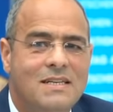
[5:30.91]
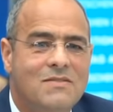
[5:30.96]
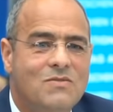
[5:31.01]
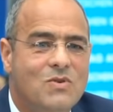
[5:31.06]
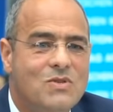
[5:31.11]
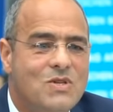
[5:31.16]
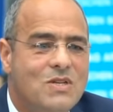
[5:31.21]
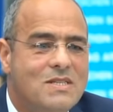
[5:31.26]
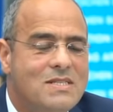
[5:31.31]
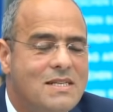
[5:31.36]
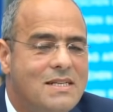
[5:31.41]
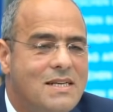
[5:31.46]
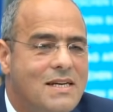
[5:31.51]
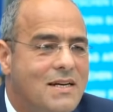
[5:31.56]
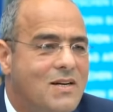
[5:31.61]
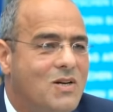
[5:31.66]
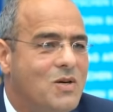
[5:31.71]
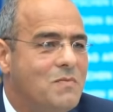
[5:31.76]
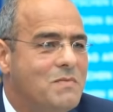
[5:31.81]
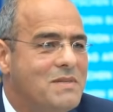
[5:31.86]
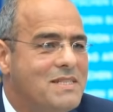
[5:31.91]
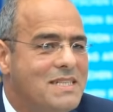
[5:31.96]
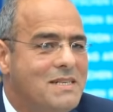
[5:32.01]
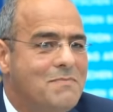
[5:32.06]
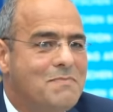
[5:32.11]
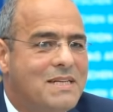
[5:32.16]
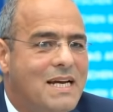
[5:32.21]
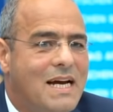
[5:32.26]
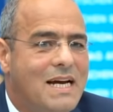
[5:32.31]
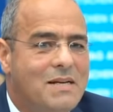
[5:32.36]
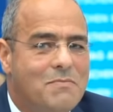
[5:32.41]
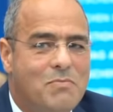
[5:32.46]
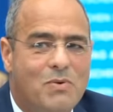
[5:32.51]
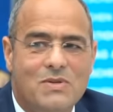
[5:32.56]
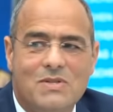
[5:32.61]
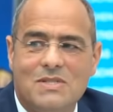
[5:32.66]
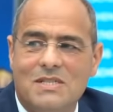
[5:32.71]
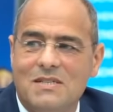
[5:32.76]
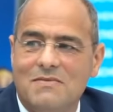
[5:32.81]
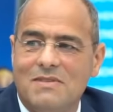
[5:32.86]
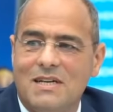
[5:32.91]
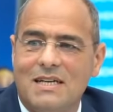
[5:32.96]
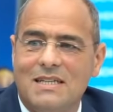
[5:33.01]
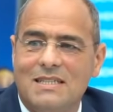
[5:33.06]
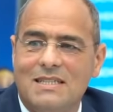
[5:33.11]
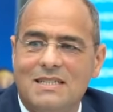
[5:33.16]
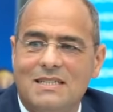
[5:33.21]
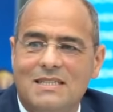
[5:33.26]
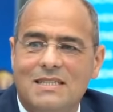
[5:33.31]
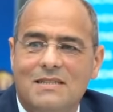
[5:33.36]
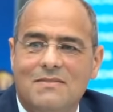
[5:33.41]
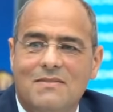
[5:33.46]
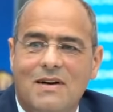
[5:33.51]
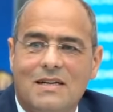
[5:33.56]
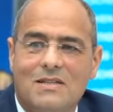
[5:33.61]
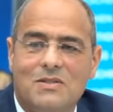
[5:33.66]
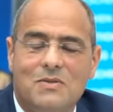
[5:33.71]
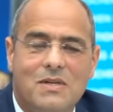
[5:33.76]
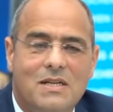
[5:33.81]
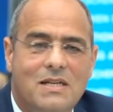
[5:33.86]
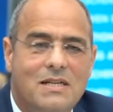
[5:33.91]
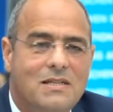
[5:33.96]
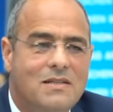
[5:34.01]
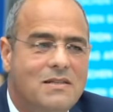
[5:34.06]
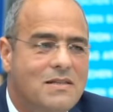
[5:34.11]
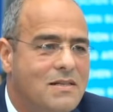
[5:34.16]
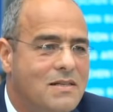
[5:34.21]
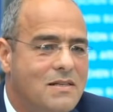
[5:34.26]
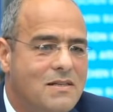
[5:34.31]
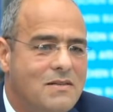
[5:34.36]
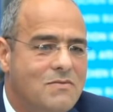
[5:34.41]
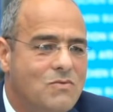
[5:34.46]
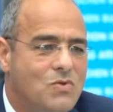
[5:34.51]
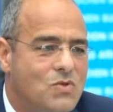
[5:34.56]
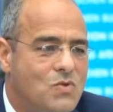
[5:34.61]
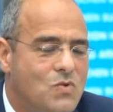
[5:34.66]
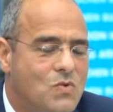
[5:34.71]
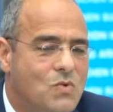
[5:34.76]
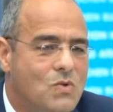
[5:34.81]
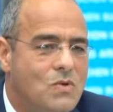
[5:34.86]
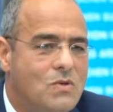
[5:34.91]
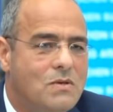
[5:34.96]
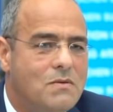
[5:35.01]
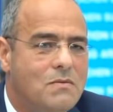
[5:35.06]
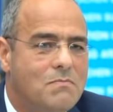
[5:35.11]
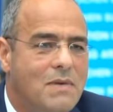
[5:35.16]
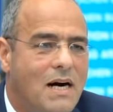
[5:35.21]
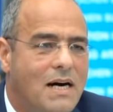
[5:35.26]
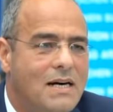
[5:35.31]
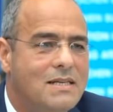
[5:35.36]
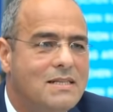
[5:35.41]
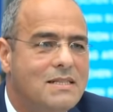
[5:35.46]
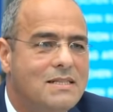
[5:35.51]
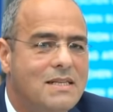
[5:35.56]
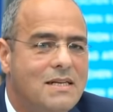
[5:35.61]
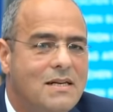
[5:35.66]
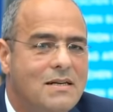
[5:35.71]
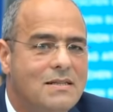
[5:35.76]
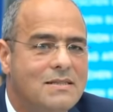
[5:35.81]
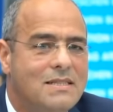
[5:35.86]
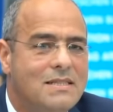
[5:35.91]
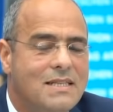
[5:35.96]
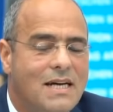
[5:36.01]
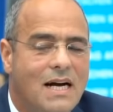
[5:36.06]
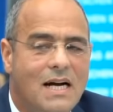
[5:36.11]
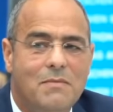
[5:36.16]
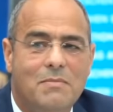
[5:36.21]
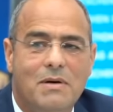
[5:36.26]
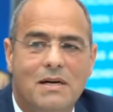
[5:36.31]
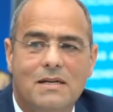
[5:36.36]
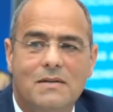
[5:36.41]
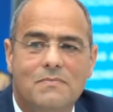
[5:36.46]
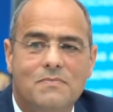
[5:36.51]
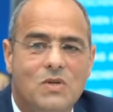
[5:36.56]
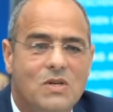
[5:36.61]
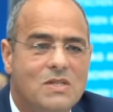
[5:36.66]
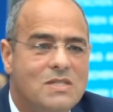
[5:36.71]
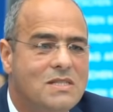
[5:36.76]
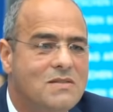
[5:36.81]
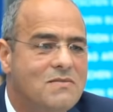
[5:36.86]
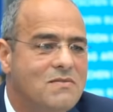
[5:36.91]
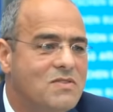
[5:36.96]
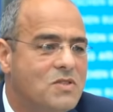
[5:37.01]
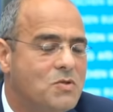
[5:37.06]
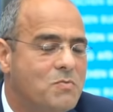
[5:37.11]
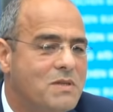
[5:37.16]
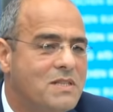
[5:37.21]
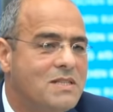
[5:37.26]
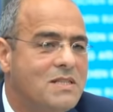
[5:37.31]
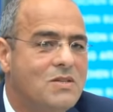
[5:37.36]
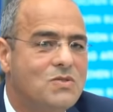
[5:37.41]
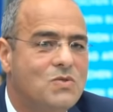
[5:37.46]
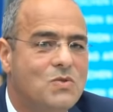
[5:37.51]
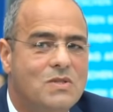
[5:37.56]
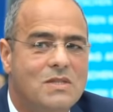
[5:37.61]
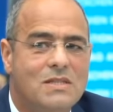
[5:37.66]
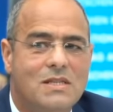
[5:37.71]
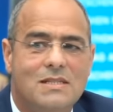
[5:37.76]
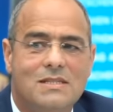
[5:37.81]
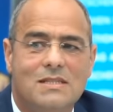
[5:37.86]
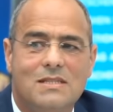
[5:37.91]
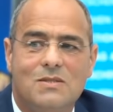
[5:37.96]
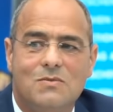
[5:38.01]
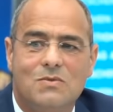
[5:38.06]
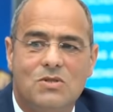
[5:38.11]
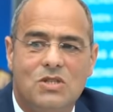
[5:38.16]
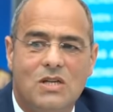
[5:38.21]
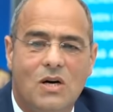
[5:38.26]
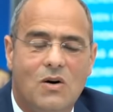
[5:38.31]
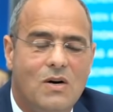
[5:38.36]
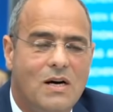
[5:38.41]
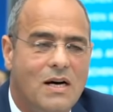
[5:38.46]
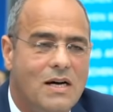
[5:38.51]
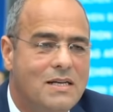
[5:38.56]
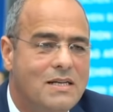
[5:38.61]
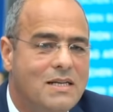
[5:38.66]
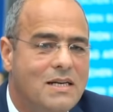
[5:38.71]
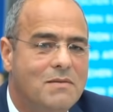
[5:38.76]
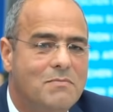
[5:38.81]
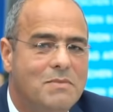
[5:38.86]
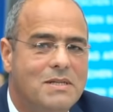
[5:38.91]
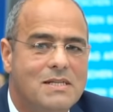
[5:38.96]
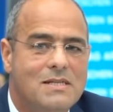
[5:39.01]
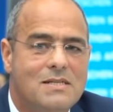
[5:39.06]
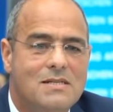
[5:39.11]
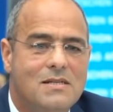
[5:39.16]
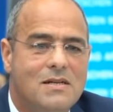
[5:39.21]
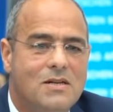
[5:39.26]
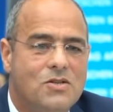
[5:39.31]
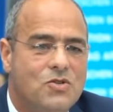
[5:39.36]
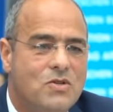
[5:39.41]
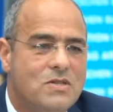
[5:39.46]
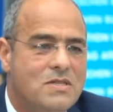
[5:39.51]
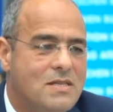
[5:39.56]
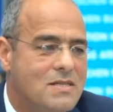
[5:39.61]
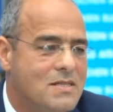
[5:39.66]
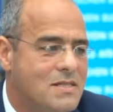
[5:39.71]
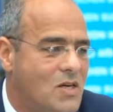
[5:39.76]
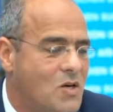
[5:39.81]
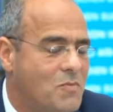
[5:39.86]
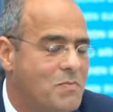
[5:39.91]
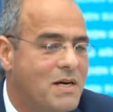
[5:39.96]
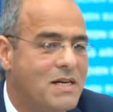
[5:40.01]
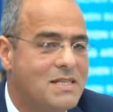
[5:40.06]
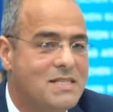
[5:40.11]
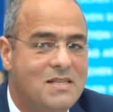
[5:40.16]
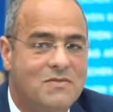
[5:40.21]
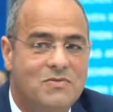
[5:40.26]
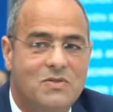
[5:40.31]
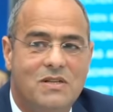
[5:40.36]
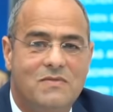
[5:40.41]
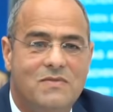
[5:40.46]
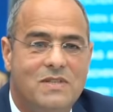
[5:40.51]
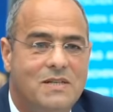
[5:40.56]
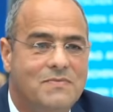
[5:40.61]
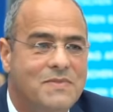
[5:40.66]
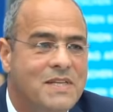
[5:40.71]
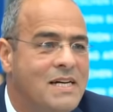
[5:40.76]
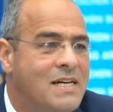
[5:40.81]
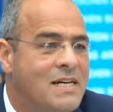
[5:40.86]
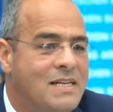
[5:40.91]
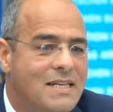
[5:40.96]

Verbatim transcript: Wo soll es denn herkommen? Es gibt keine positive Rendite im aktuellen äh, Voodoo Markt der Zentralbanken. Trotzdem verspricht Herr Söder das, inzwischen auch andere Minister, Herr Scholz hat sich auch bereits dafür erwärmt.